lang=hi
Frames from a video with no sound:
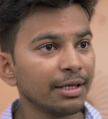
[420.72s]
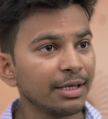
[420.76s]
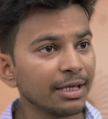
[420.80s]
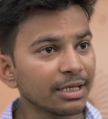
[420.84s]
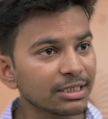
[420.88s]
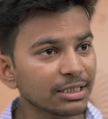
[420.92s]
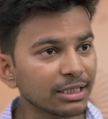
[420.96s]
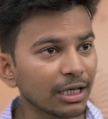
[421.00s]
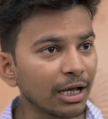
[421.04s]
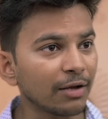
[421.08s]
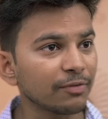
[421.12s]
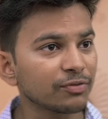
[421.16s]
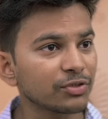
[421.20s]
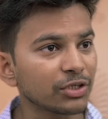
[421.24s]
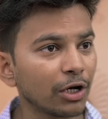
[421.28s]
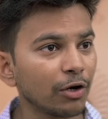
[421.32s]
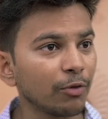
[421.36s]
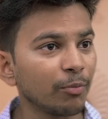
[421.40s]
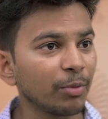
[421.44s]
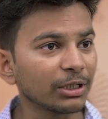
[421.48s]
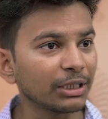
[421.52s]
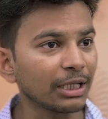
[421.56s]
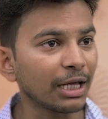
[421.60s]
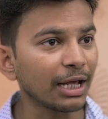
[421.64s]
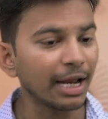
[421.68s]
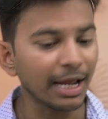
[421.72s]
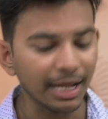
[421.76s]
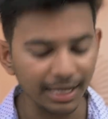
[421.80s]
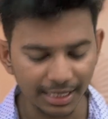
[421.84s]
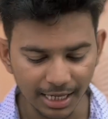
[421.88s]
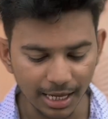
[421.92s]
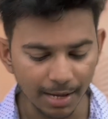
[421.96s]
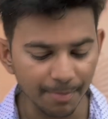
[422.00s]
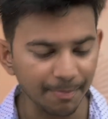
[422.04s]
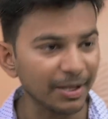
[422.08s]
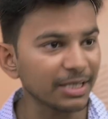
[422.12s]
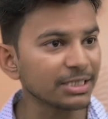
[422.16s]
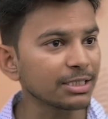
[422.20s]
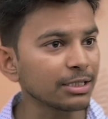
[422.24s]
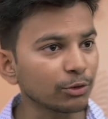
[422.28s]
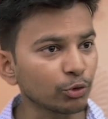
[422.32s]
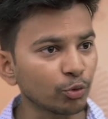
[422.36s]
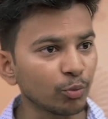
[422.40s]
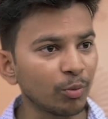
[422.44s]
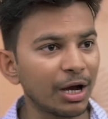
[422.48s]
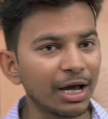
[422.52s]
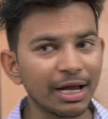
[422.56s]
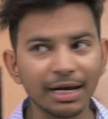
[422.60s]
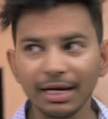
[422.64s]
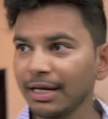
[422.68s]
ये साफ साफ बता रहा है कि ये पैसे
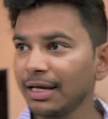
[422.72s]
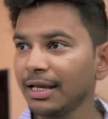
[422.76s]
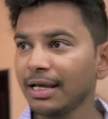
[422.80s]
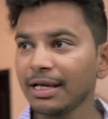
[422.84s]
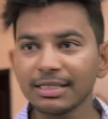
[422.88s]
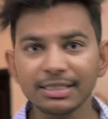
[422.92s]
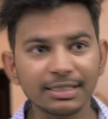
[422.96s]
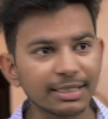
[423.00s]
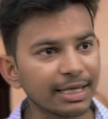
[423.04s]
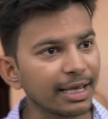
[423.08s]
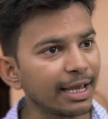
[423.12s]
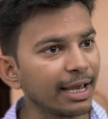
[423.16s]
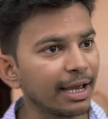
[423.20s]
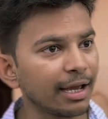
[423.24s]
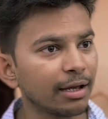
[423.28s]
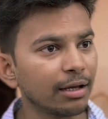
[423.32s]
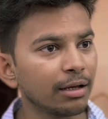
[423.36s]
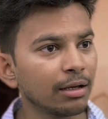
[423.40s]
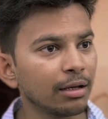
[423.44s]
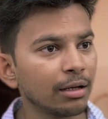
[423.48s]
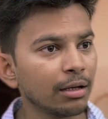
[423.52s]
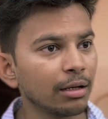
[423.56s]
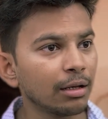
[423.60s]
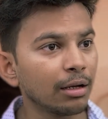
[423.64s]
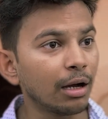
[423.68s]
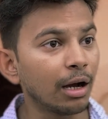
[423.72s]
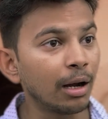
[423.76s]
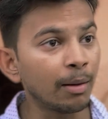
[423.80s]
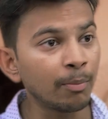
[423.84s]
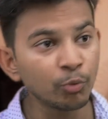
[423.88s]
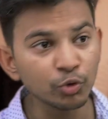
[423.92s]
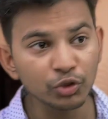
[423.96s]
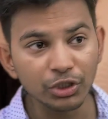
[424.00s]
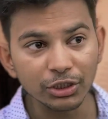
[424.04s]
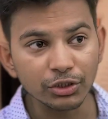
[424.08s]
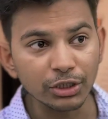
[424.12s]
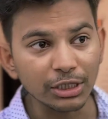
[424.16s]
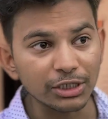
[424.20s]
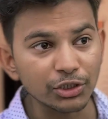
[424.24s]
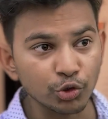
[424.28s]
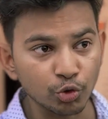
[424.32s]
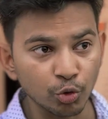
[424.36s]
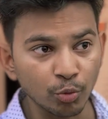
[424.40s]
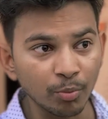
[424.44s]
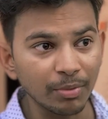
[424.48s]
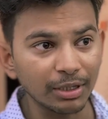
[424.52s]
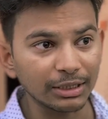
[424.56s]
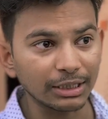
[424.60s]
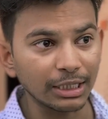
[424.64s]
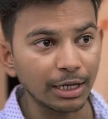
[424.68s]
तुम्हारे नहीं इसके हैं अब मुझे सच
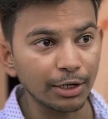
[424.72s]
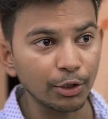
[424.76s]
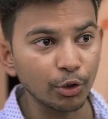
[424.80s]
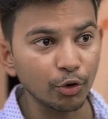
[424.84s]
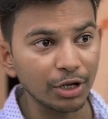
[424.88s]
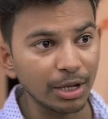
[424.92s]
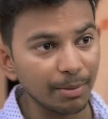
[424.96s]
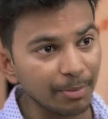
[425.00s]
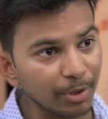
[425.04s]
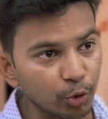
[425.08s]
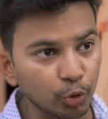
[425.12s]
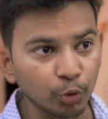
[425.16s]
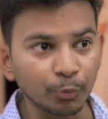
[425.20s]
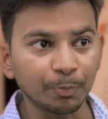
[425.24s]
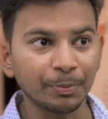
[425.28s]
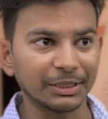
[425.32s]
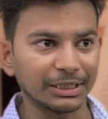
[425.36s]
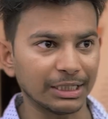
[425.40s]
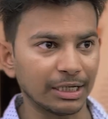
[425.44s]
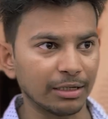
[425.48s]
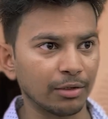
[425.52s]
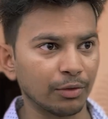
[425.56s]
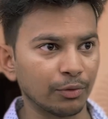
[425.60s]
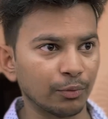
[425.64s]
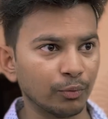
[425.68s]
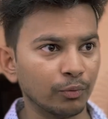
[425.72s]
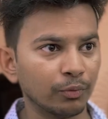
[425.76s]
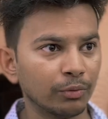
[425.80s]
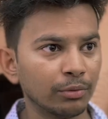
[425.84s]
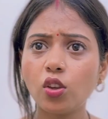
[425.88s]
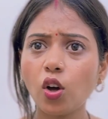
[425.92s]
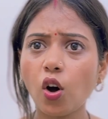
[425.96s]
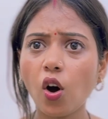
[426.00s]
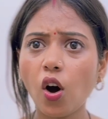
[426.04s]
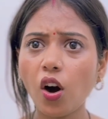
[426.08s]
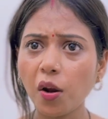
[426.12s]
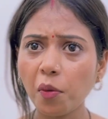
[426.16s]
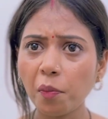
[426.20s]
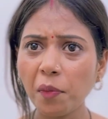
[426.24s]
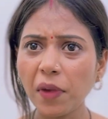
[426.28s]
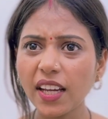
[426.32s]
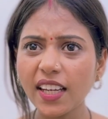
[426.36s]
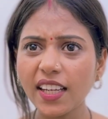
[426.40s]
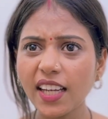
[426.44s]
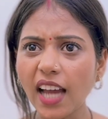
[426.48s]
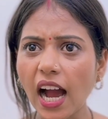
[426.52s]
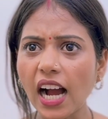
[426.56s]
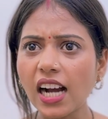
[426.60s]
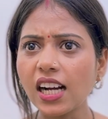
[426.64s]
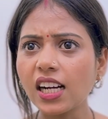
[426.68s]
तुम बता रही हो या मैं खुद पता करूं तो और
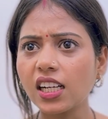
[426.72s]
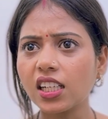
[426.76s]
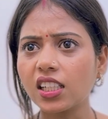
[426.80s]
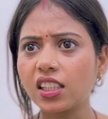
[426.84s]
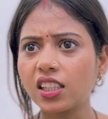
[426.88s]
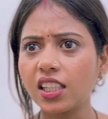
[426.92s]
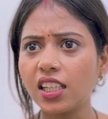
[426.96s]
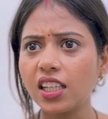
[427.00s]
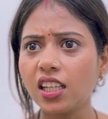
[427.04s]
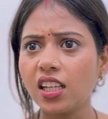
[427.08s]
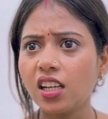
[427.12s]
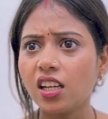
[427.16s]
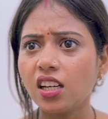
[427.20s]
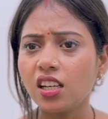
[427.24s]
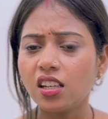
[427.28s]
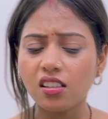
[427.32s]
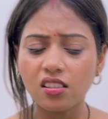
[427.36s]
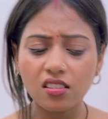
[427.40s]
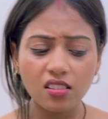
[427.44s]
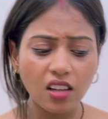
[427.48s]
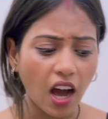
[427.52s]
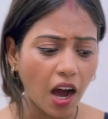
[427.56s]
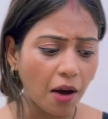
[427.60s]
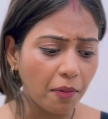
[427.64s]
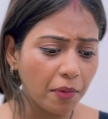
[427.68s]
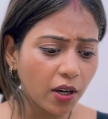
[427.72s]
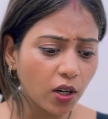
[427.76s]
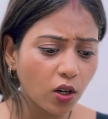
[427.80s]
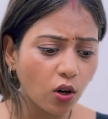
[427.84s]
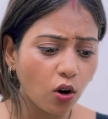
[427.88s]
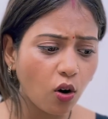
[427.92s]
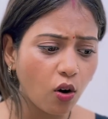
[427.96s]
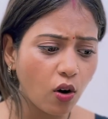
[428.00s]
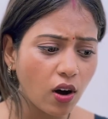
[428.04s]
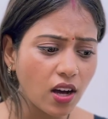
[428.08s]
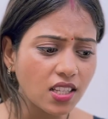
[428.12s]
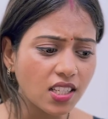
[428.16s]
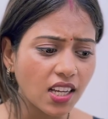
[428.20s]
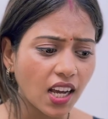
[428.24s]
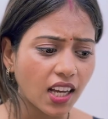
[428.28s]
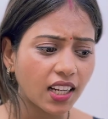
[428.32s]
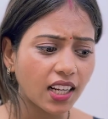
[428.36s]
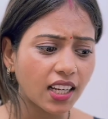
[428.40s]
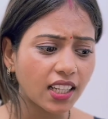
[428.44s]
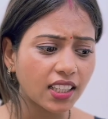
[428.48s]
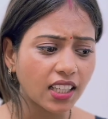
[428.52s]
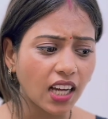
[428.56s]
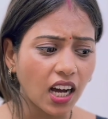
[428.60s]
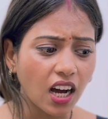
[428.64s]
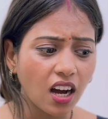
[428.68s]
मैं क्या करती हमें गोवा
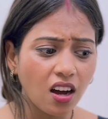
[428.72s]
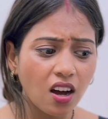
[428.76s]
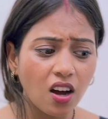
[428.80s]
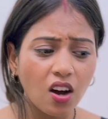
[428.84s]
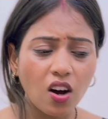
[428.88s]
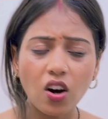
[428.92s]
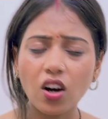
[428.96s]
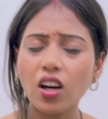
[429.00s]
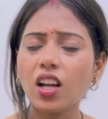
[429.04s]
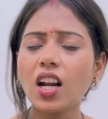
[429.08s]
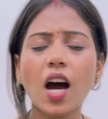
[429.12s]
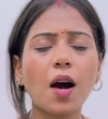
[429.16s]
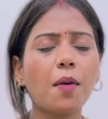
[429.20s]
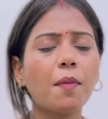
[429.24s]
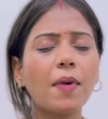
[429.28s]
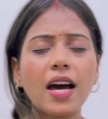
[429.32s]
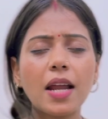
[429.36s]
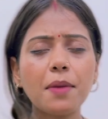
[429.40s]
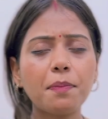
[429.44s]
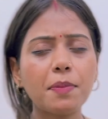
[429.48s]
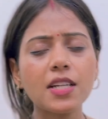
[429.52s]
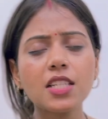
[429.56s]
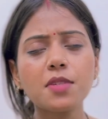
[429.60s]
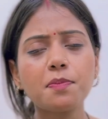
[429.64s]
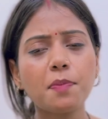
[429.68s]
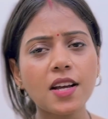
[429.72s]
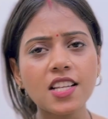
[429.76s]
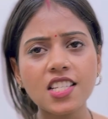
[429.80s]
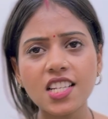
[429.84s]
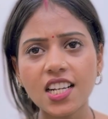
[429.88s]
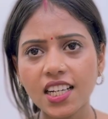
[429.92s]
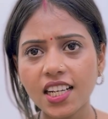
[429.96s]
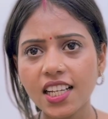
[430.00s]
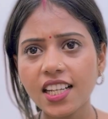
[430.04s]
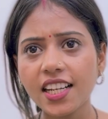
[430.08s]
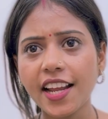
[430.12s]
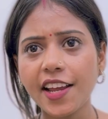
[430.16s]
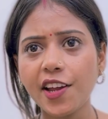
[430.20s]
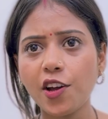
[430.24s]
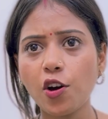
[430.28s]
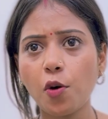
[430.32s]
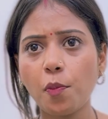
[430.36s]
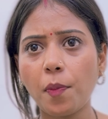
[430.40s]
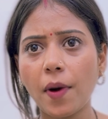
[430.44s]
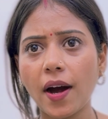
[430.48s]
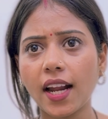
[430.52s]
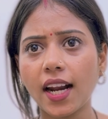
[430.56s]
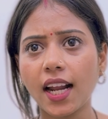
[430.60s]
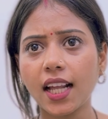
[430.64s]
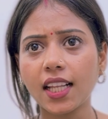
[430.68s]
जाना था और हमारे पास बजट ही नहीं
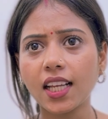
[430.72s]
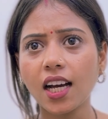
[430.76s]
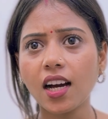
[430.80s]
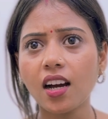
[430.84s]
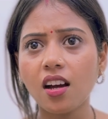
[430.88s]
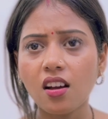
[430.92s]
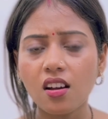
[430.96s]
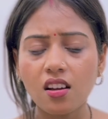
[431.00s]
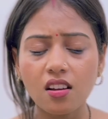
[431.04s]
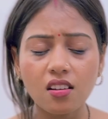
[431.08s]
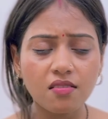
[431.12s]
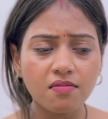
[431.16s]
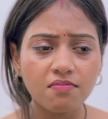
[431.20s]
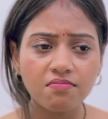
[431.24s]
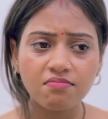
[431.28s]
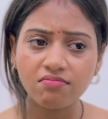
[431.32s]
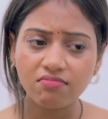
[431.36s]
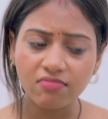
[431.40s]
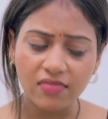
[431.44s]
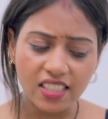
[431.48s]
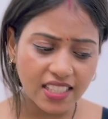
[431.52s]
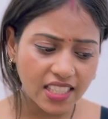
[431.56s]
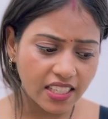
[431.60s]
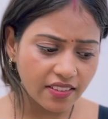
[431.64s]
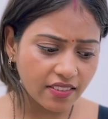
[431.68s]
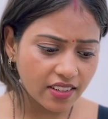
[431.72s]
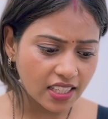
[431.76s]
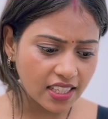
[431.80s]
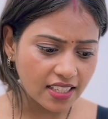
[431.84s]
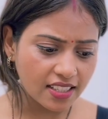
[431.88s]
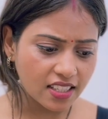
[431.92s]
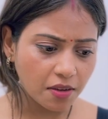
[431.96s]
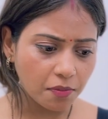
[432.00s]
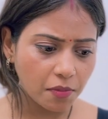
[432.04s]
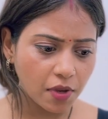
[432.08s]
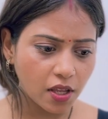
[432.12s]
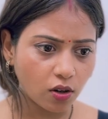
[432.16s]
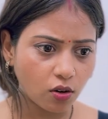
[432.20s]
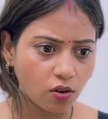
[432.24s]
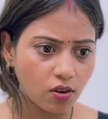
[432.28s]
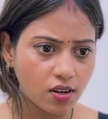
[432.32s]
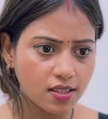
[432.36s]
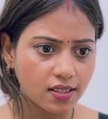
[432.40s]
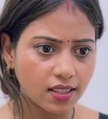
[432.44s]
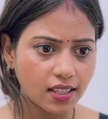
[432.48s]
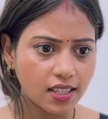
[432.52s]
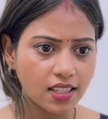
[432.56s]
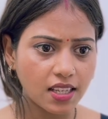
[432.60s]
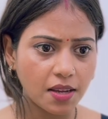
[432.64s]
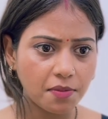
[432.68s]
हो पा रहा था इसी वजह से मेरे को
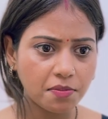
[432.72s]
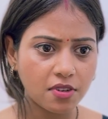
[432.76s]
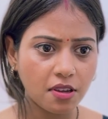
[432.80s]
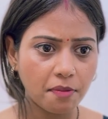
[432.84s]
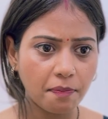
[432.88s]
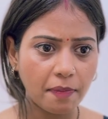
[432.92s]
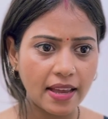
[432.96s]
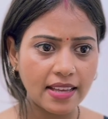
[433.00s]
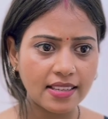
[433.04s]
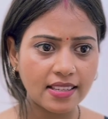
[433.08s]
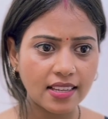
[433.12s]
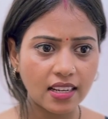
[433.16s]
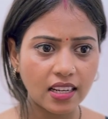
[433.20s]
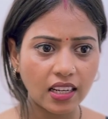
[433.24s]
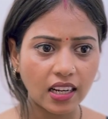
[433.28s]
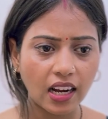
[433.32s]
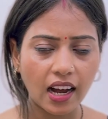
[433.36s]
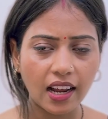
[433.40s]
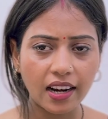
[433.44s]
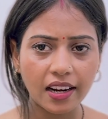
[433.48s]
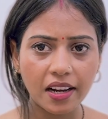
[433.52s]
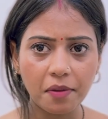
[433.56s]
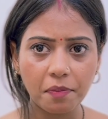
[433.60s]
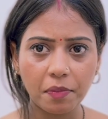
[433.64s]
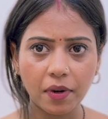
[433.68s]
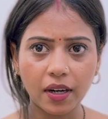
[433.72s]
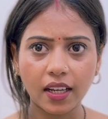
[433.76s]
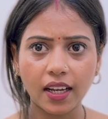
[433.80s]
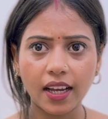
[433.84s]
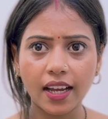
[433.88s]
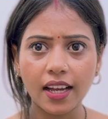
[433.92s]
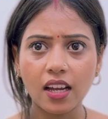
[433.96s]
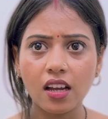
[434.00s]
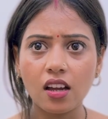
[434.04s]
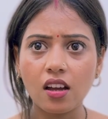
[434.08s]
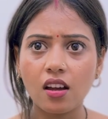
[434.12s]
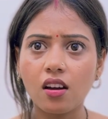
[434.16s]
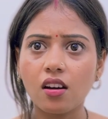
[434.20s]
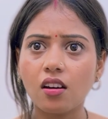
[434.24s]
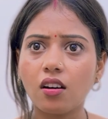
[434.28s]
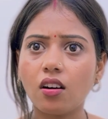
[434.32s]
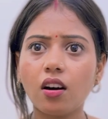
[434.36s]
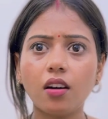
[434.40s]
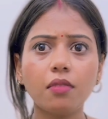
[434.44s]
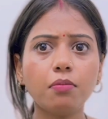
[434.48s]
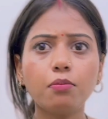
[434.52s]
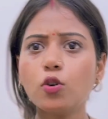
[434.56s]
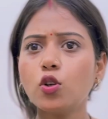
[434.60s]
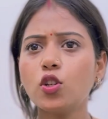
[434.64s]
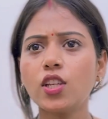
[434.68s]
इसकी जेब से पैसे निकालने पड़ गए
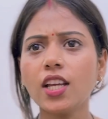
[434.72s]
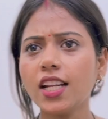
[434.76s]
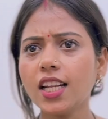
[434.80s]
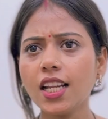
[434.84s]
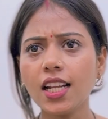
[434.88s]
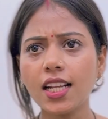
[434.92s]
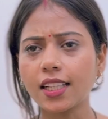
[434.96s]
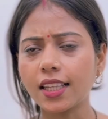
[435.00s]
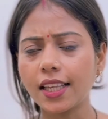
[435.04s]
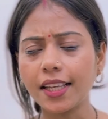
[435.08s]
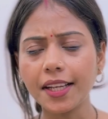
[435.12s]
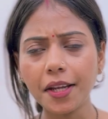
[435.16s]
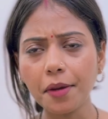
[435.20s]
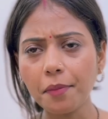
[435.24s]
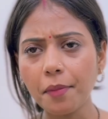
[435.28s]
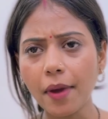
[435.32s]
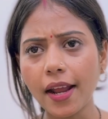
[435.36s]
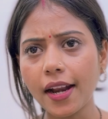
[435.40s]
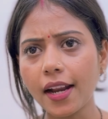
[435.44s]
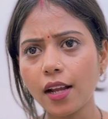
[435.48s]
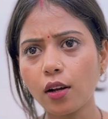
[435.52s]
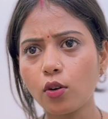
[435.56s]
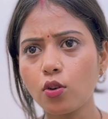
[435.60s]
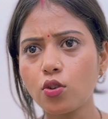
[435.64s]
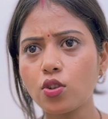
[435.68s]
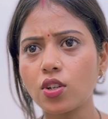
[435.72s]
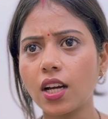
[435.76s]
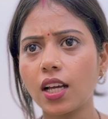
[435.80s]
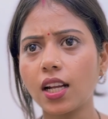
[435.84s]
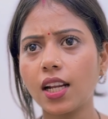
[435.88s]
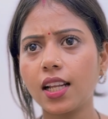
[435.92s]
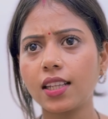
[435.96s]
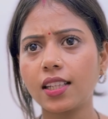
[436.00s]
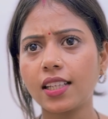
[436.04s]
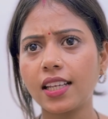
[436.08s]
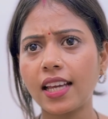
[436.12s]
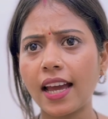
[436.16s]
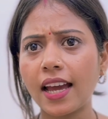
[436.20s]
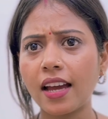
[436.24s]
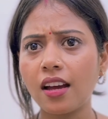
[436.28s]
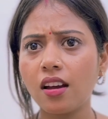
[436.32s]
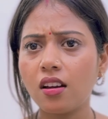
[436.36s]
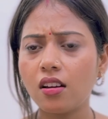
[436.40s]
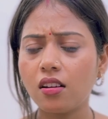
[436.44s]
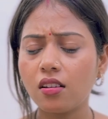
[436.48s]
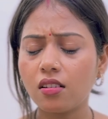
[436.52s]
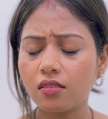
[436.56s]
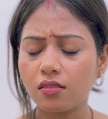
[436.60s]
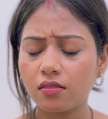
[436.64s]
और मुझे नहीं लगता कि मैंने कुछ गलत किया है